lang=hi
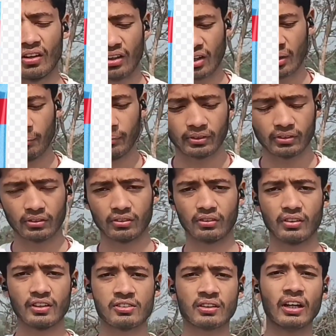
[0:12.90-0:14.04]
अब
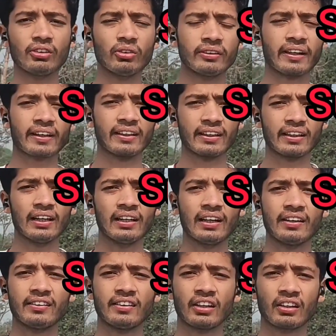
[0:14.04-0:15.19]
इसका जो टेक्निकल है
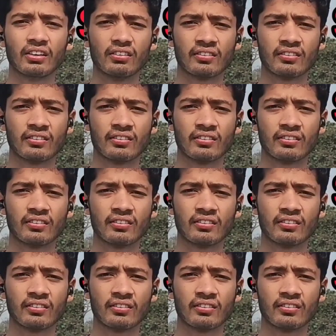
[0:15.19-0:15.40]
ये